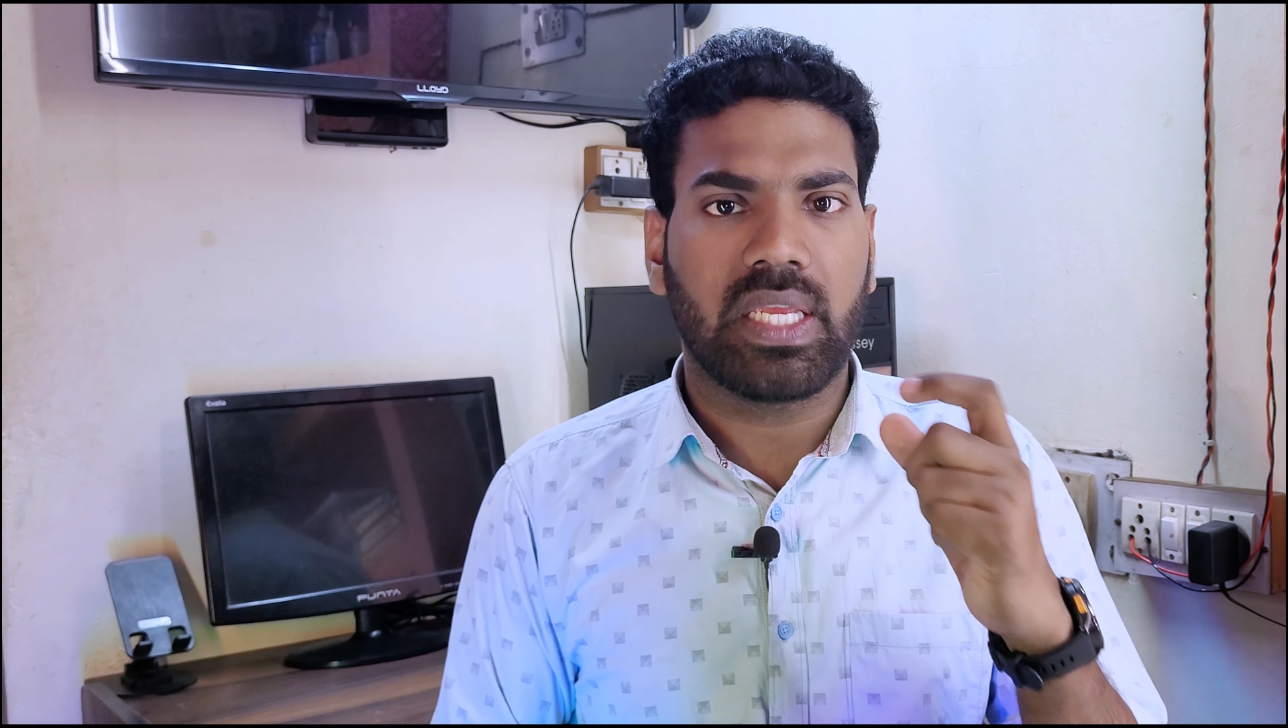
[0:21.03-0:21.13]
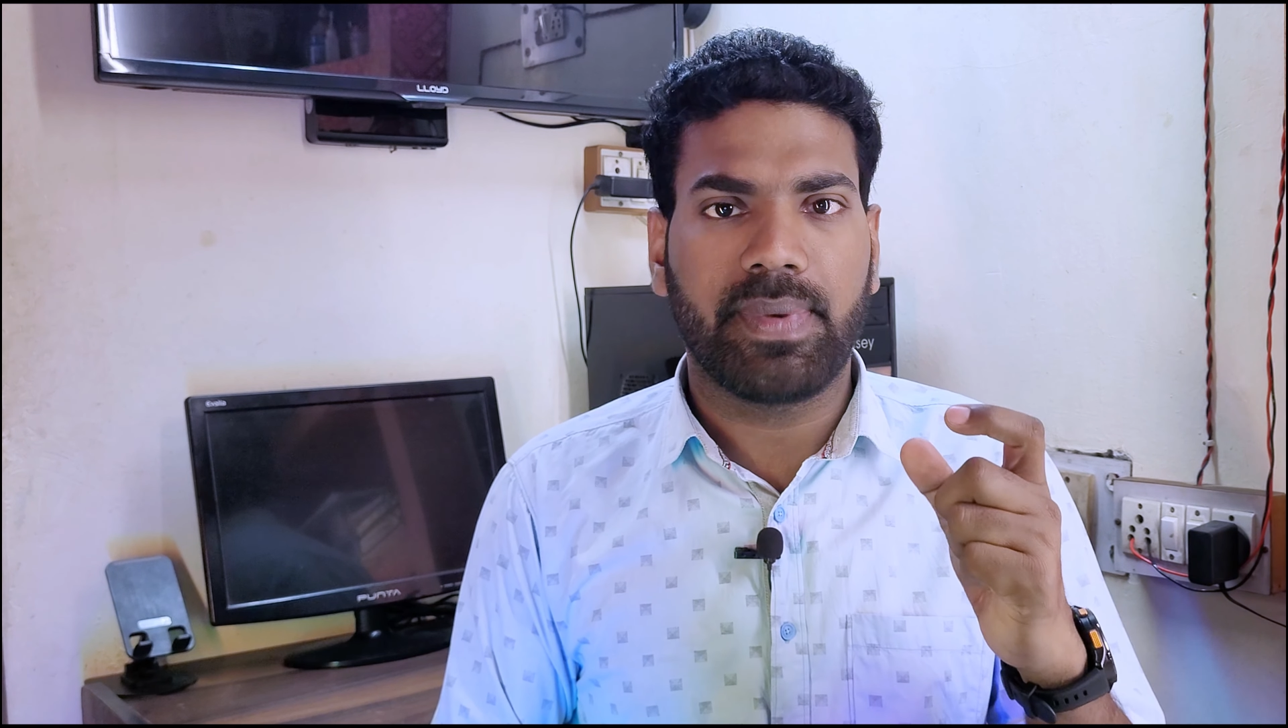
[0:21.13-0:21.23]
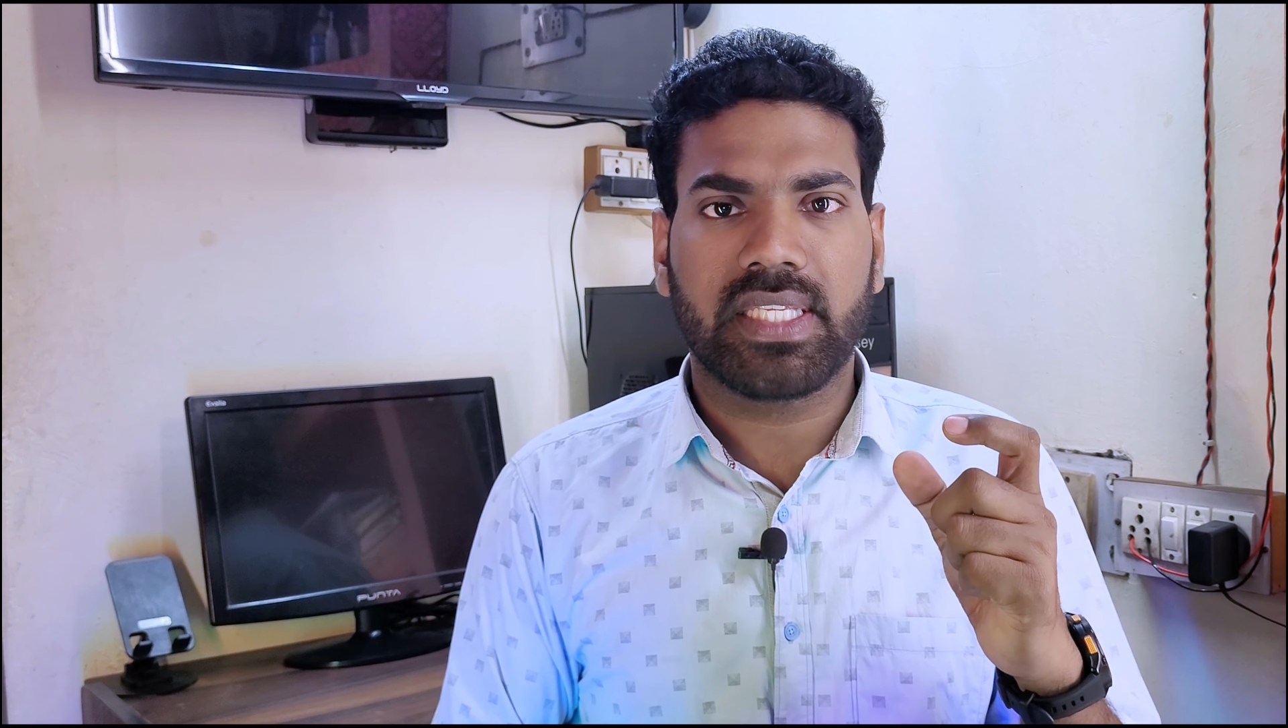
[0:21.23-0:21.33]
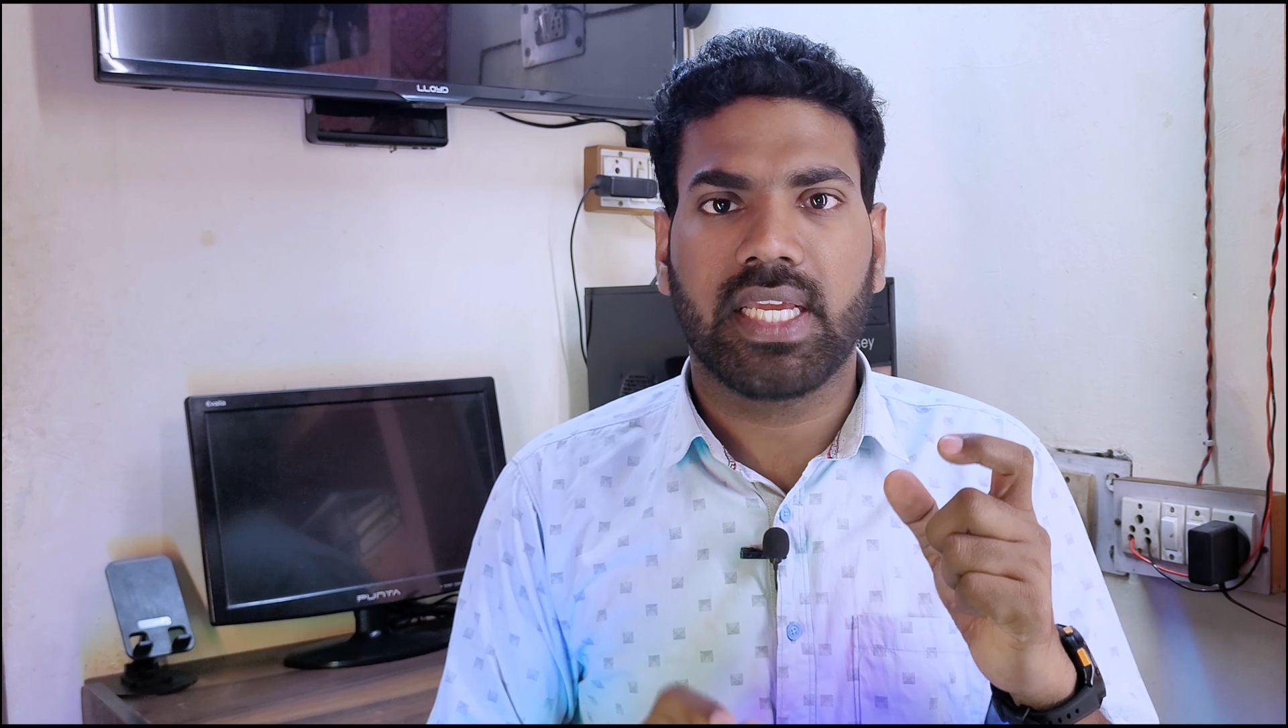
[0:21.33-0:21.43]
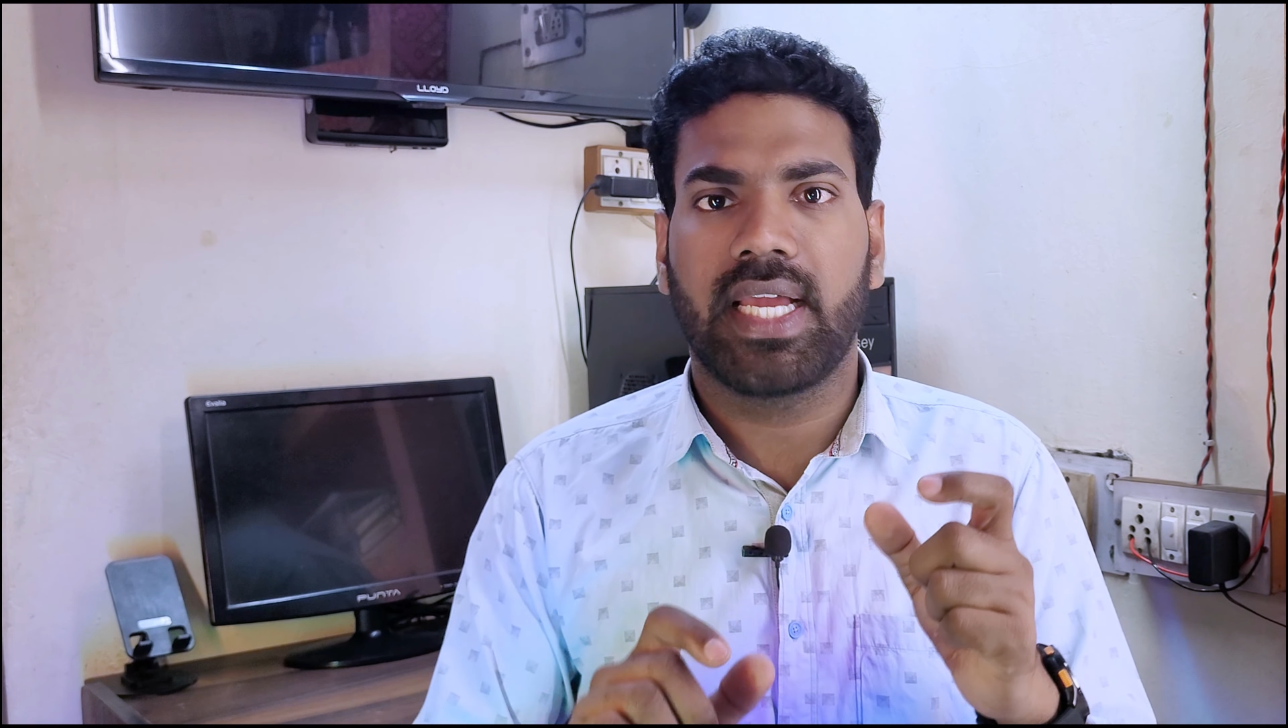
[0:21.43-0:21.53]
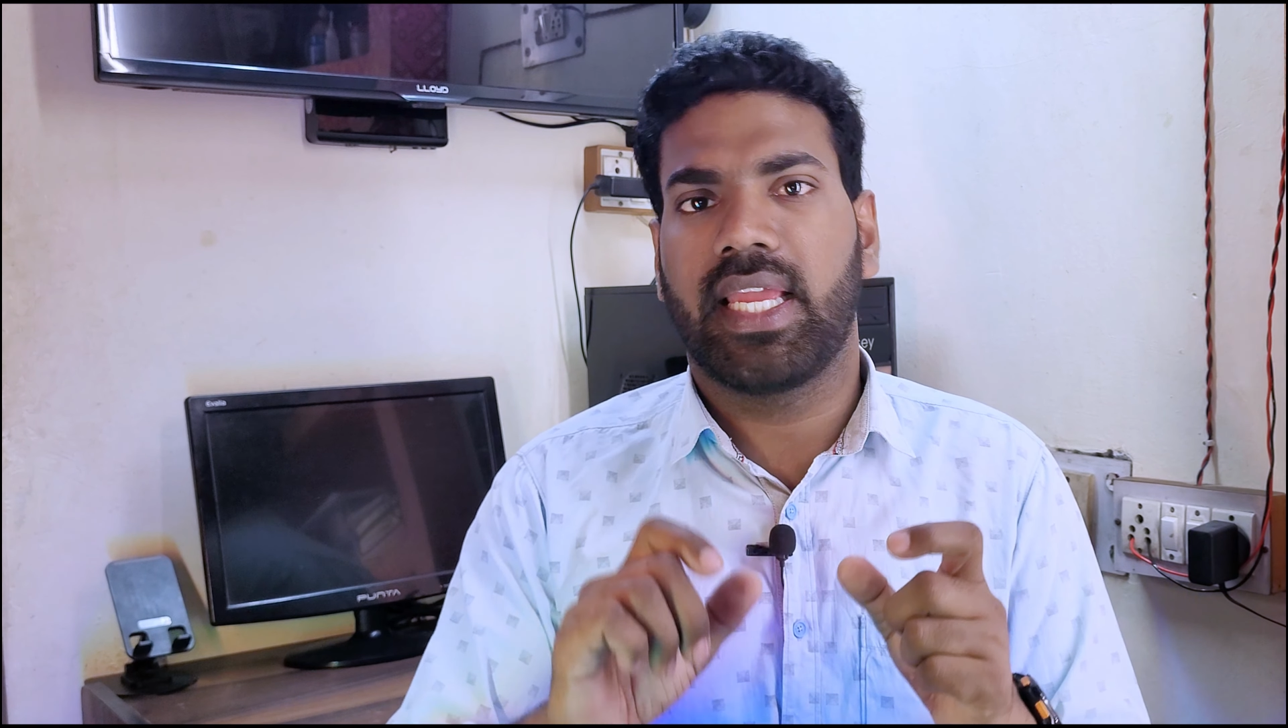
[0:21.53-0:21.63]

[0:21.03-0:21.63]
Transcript: इमेज का